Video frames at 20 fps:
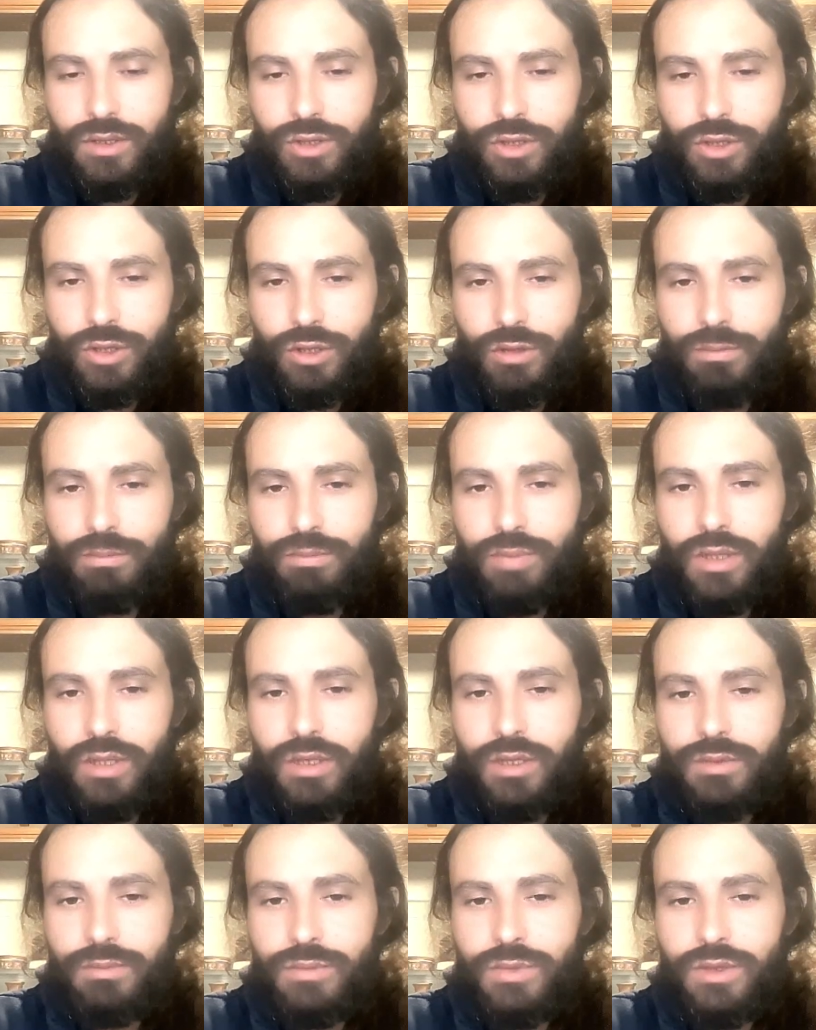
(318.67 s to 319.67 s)
Je n'aime pas
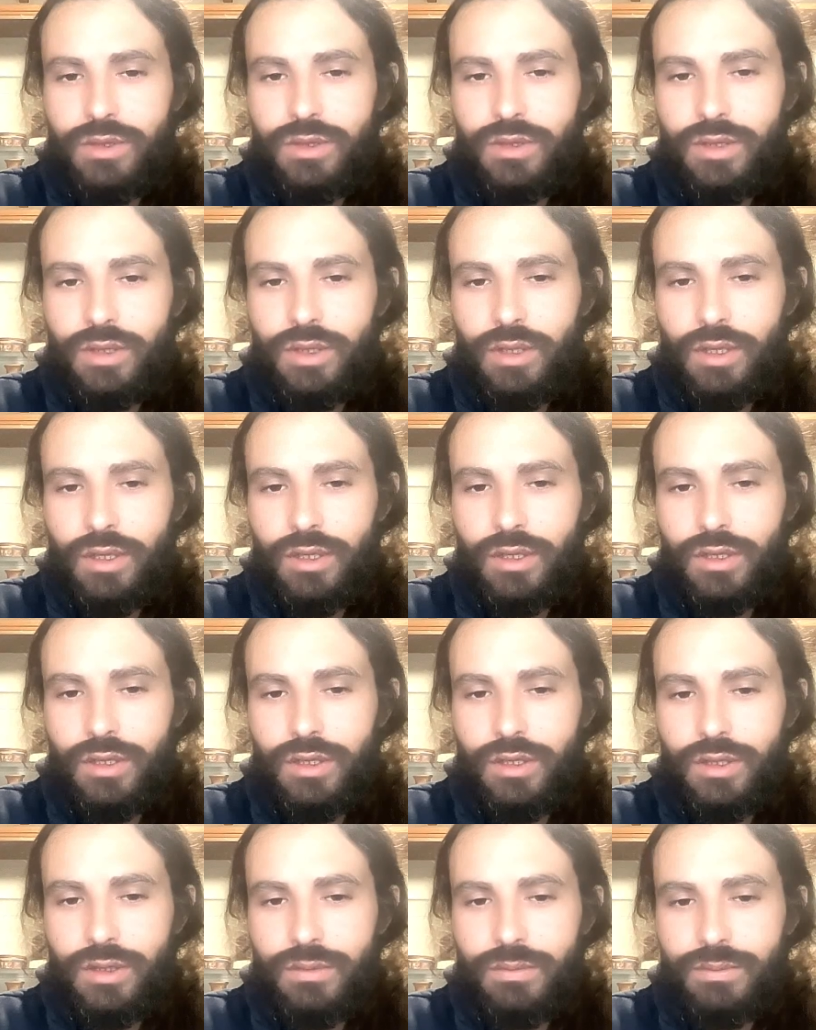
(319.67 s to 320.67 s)
les
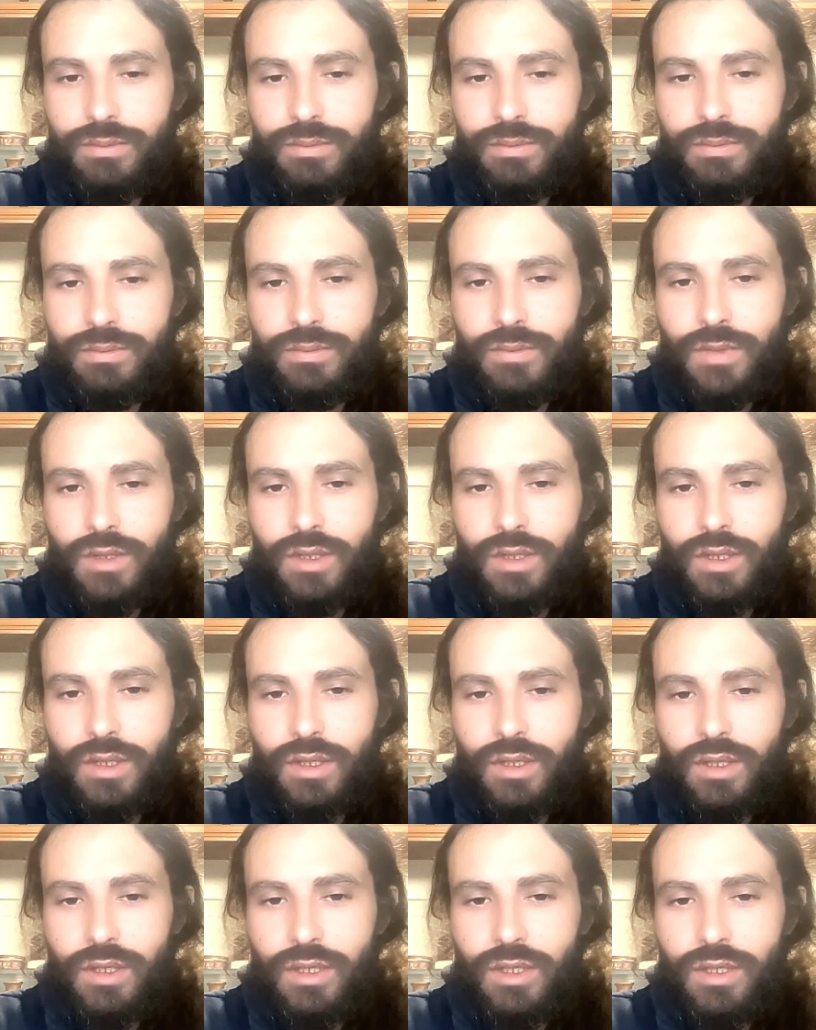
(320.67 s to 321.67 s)
missiles.
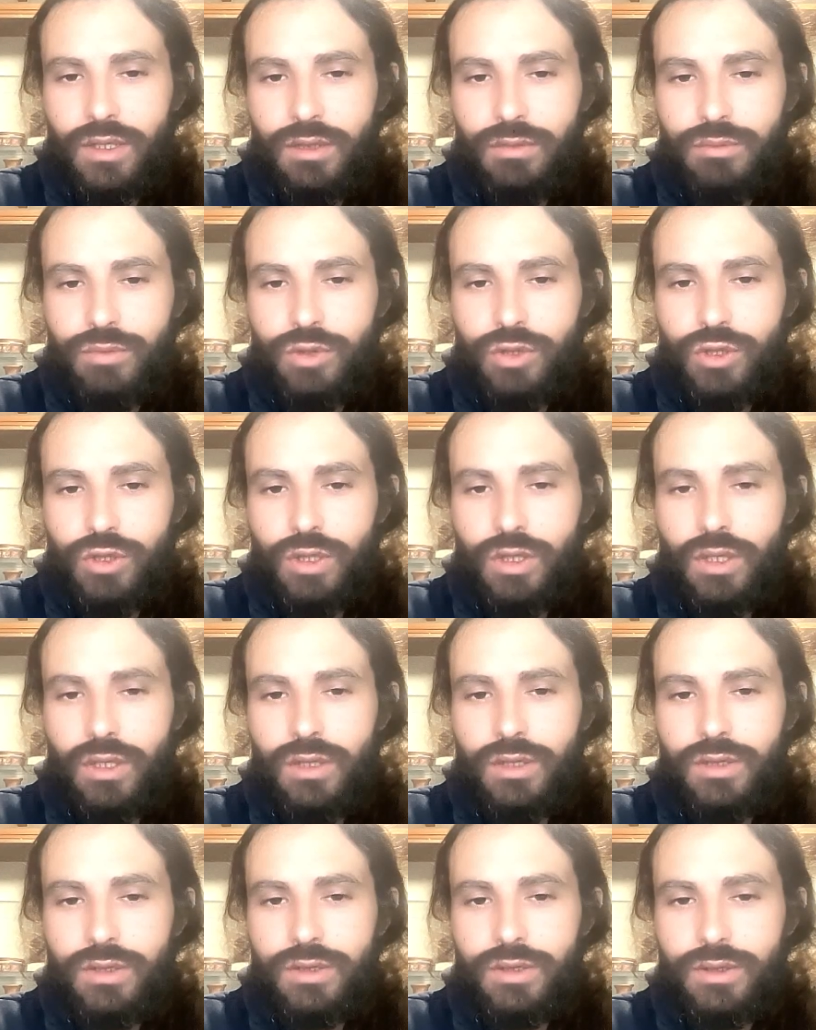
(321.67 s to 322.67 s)
Le message
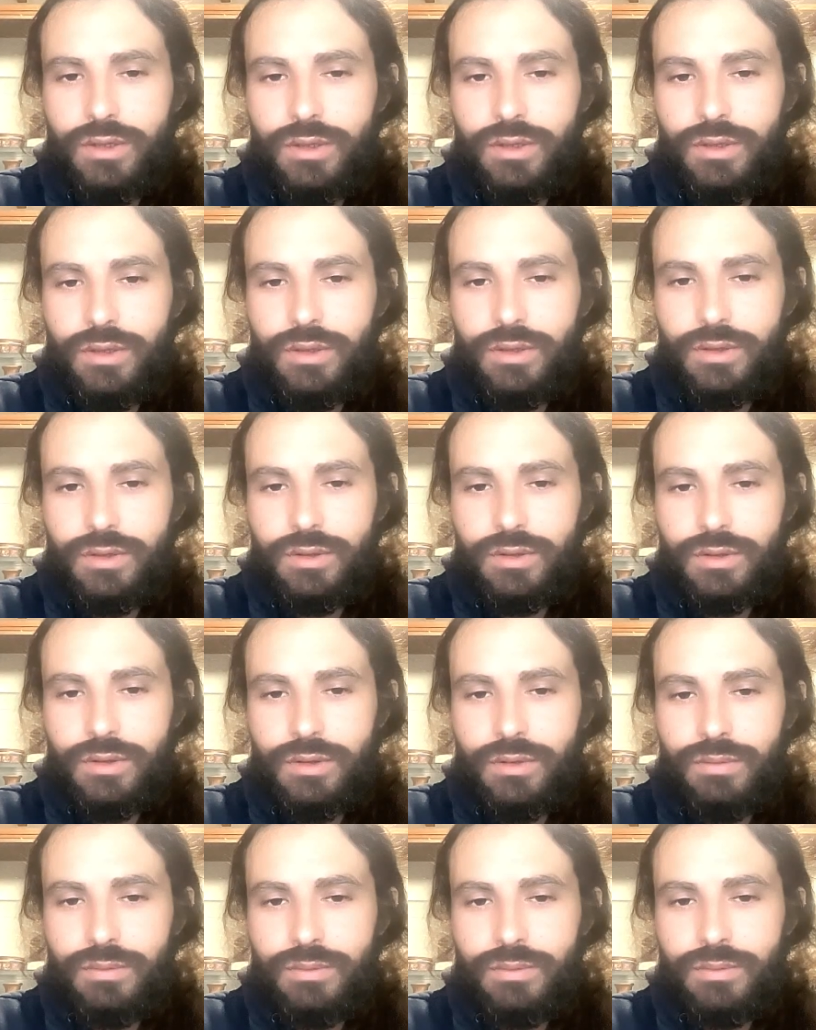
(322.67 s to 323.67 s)
est,
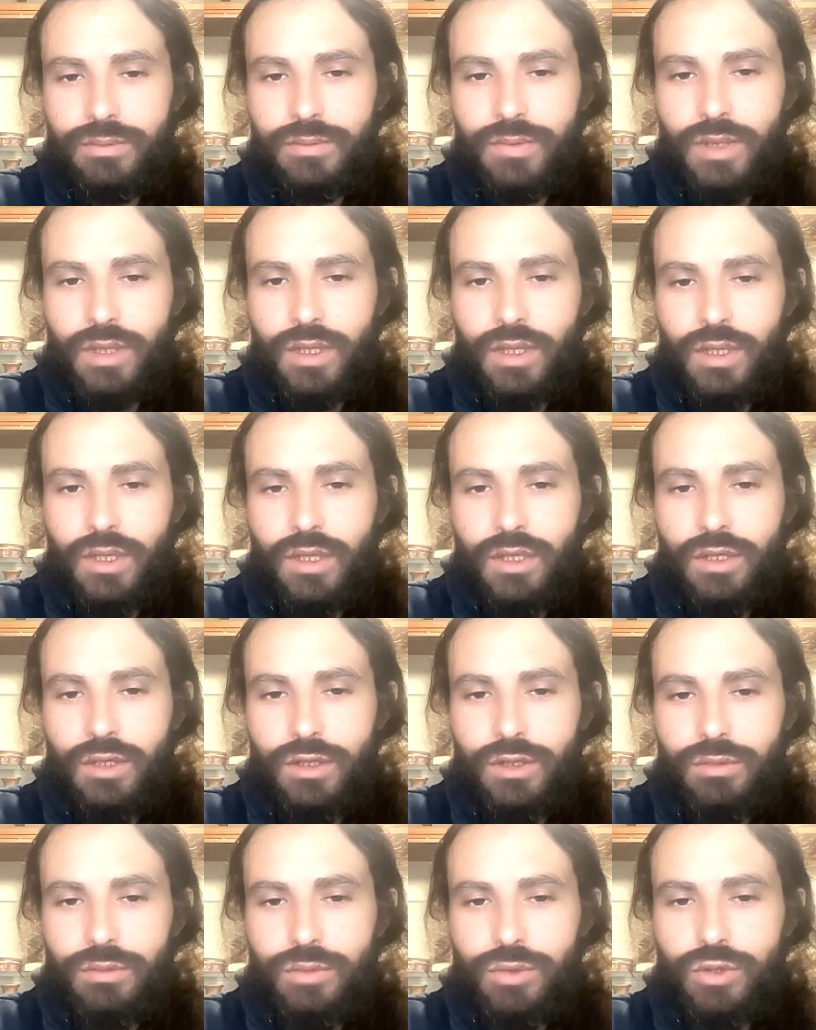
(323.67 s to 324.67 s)

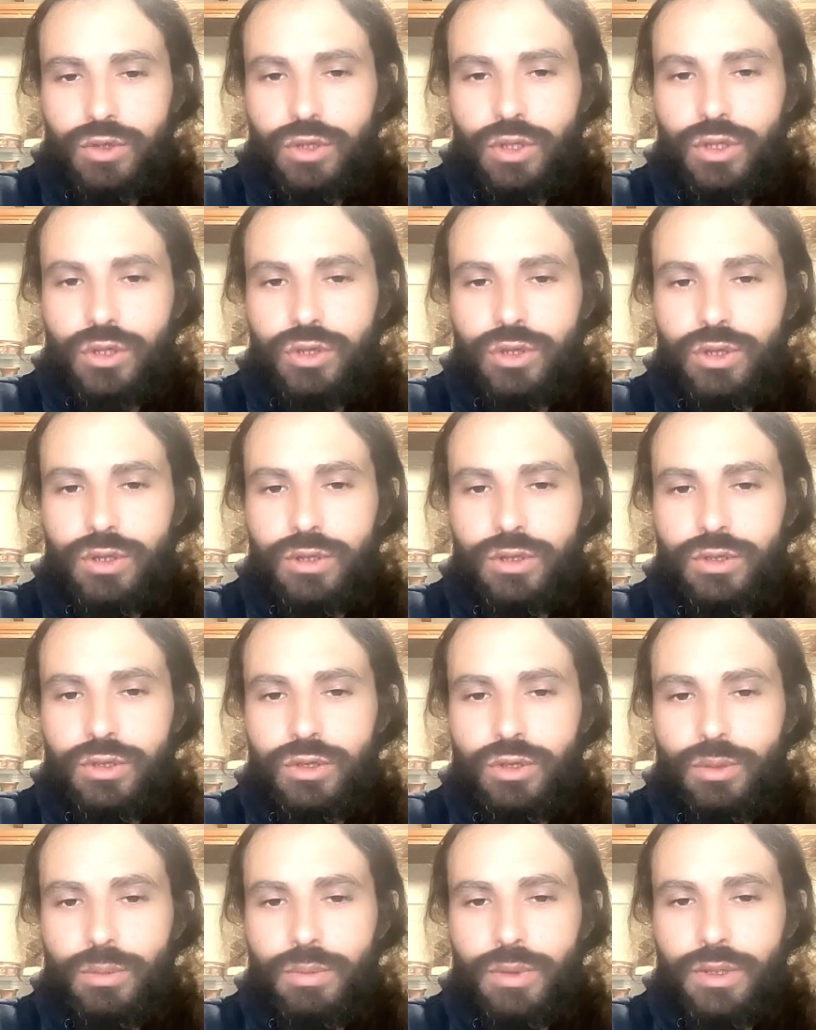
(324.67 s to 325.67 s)
le message est
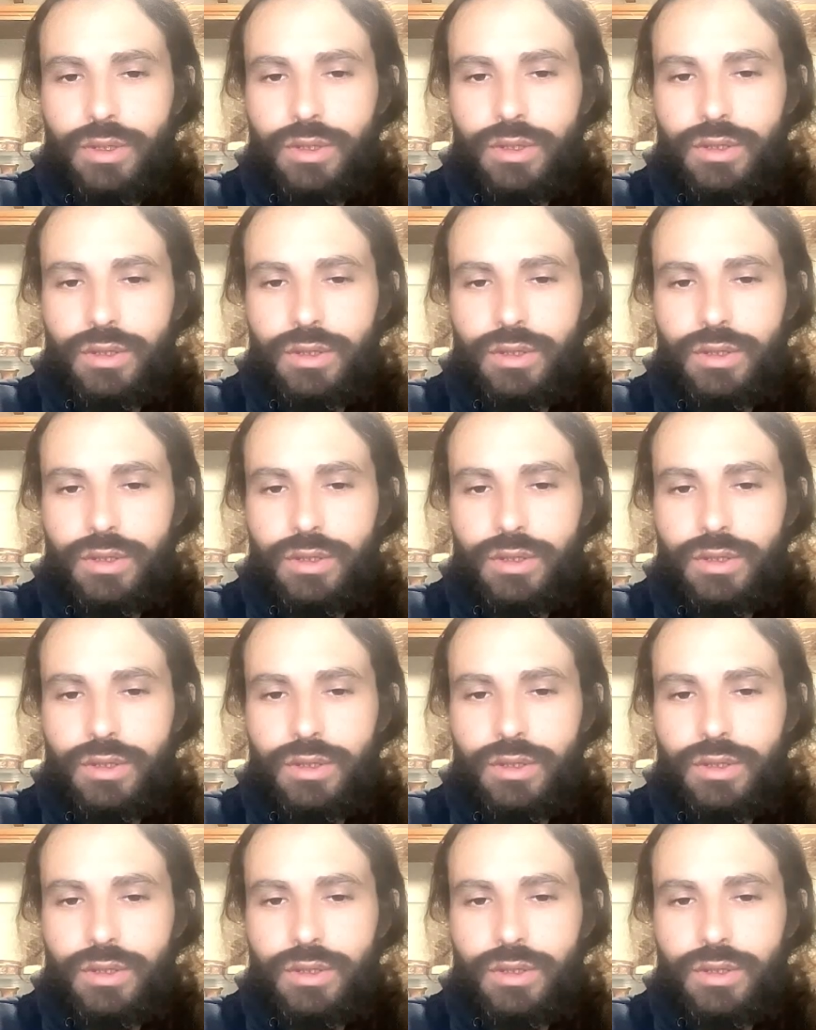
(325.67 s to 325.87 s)
simple.